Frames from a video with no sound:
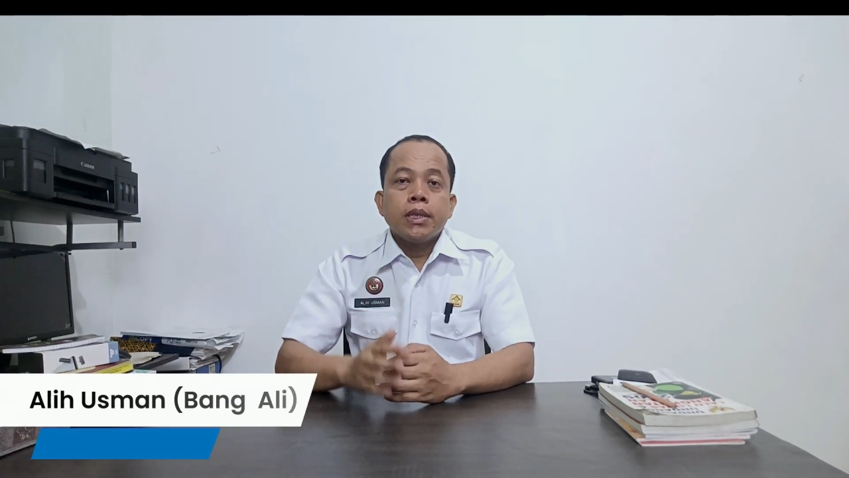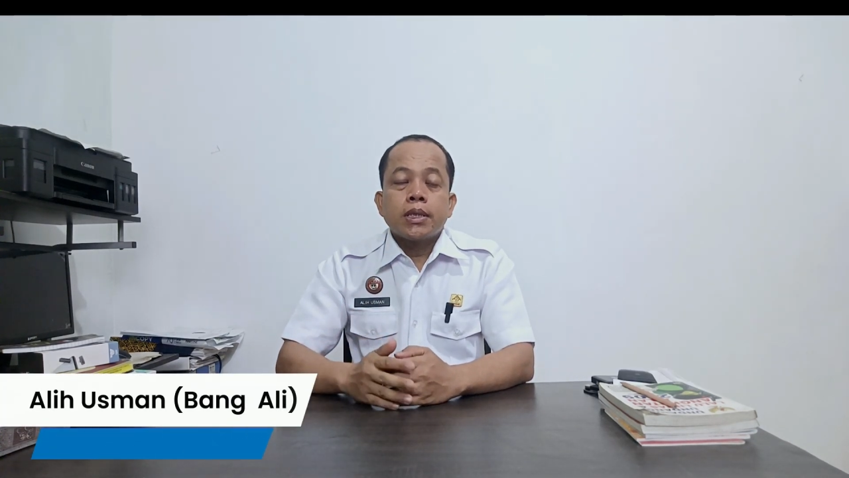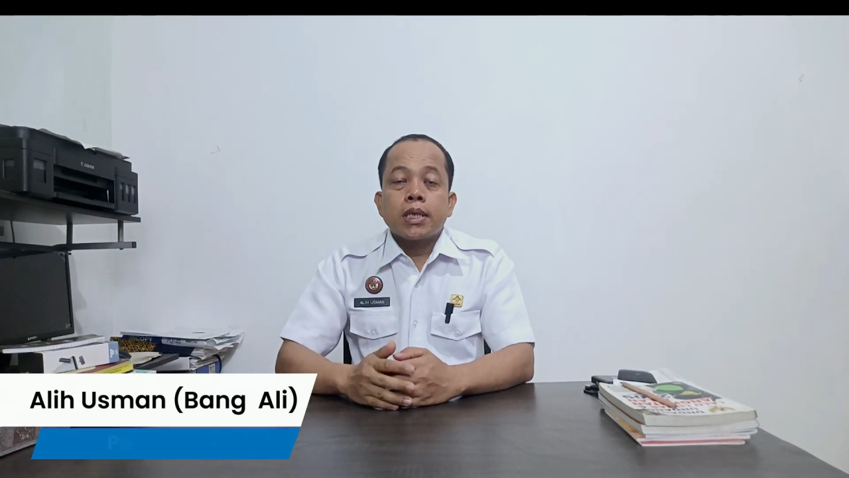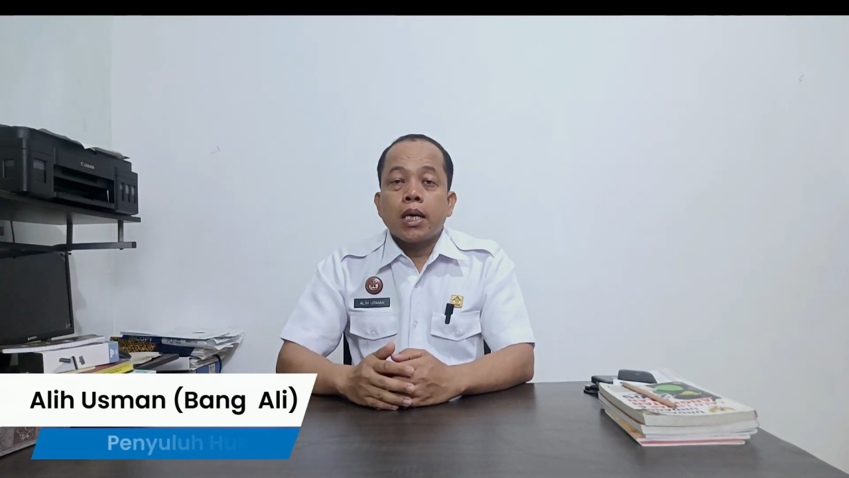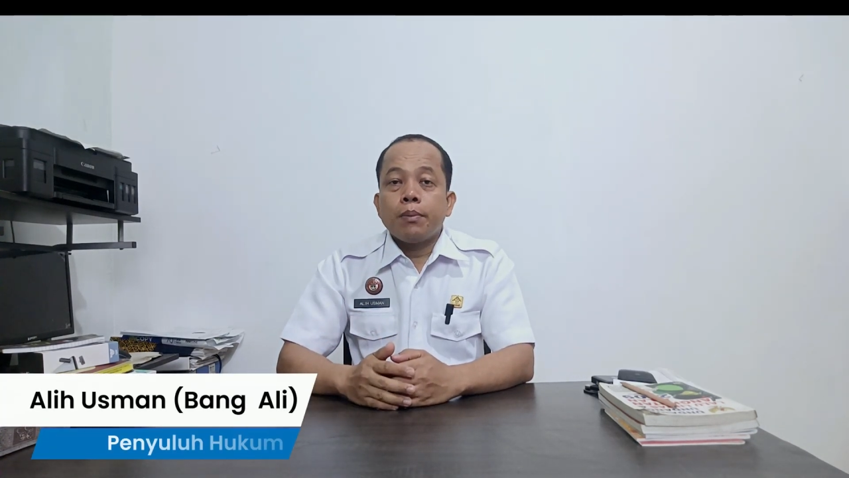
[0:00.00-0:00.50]

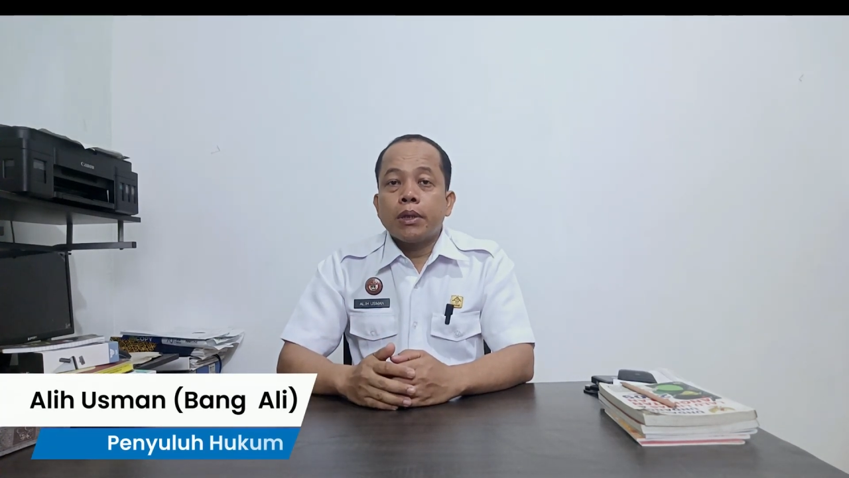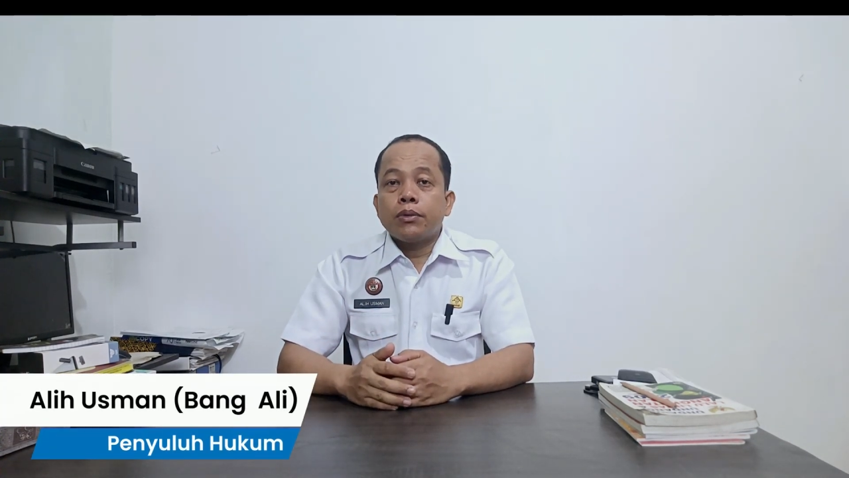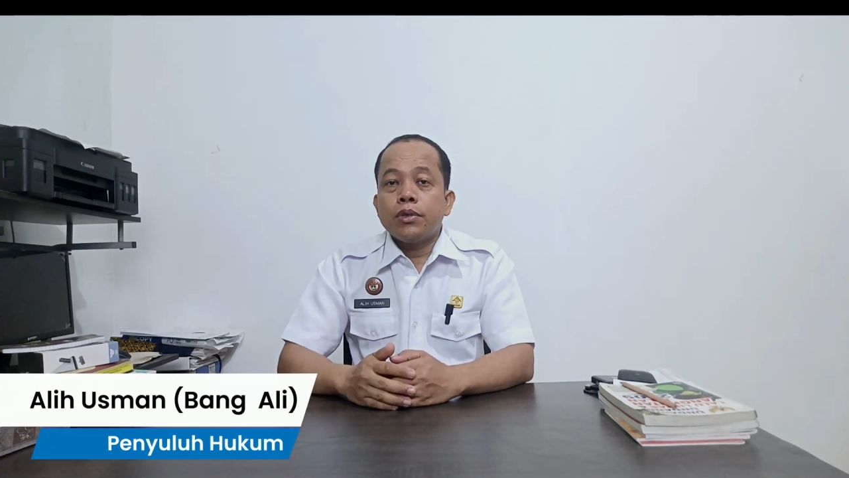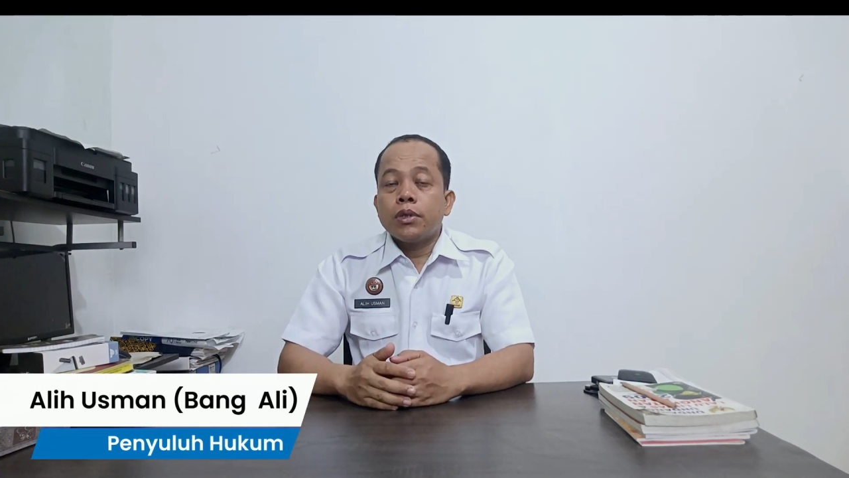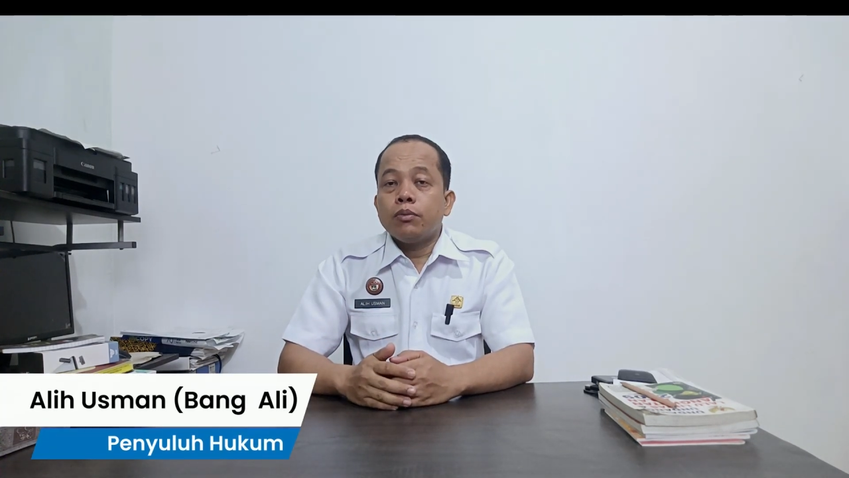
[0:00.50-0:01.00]

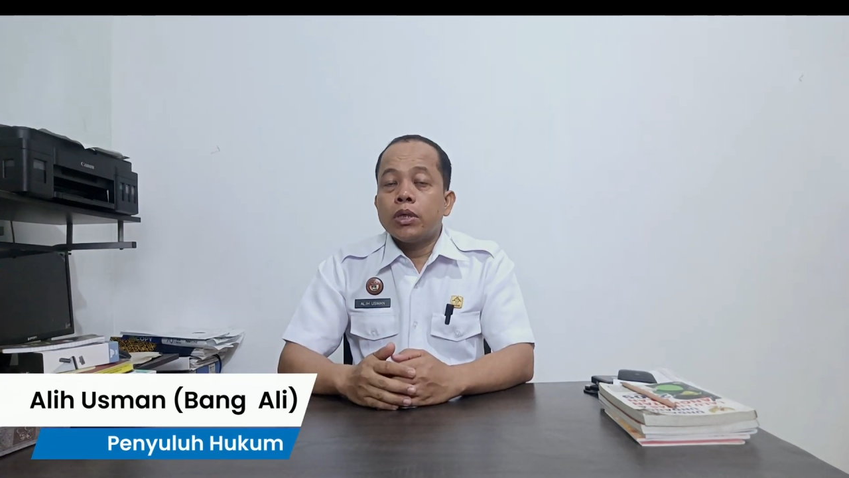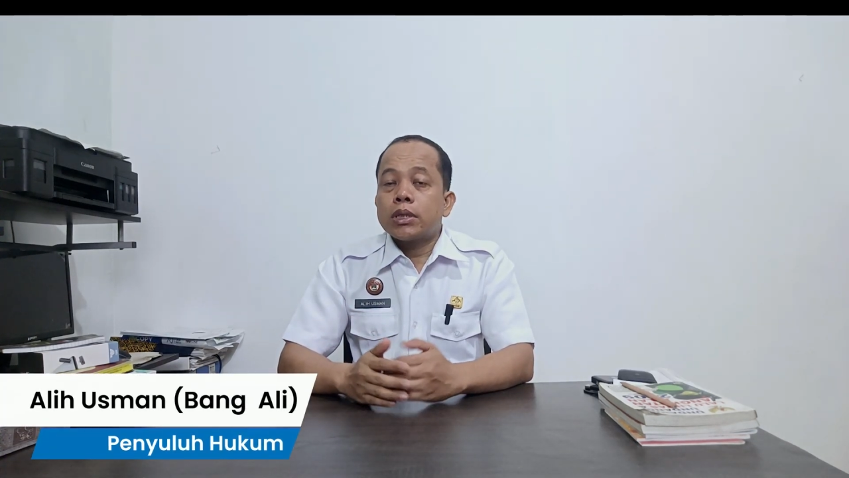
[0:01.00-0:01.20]
Sahabatku semua,